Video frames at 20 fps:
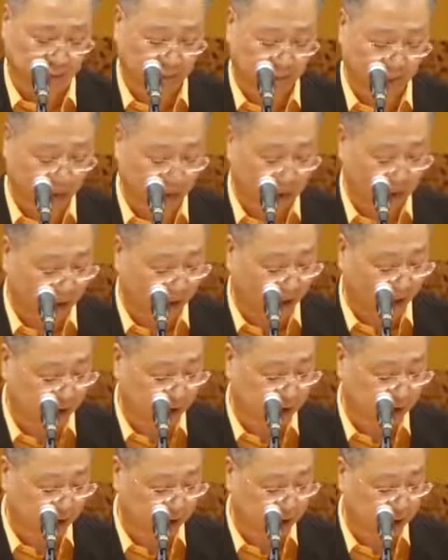因为
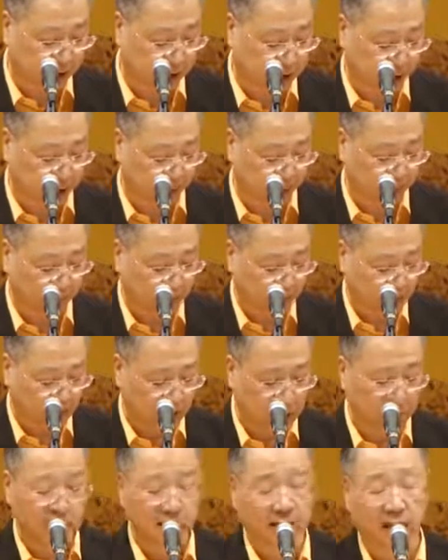失去
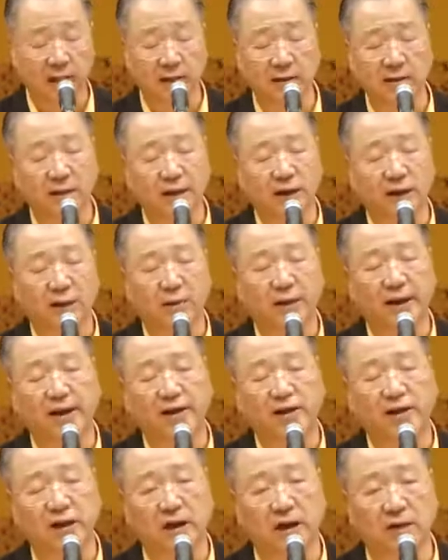可能会
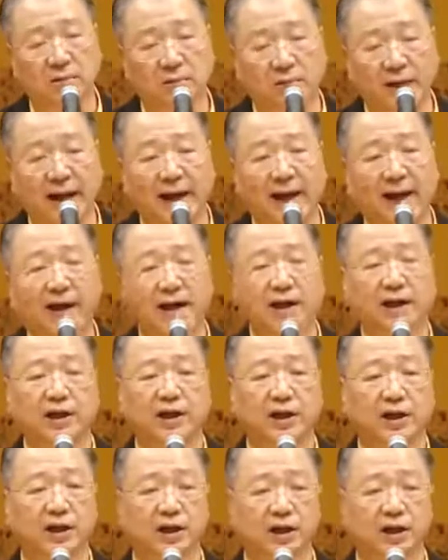成为你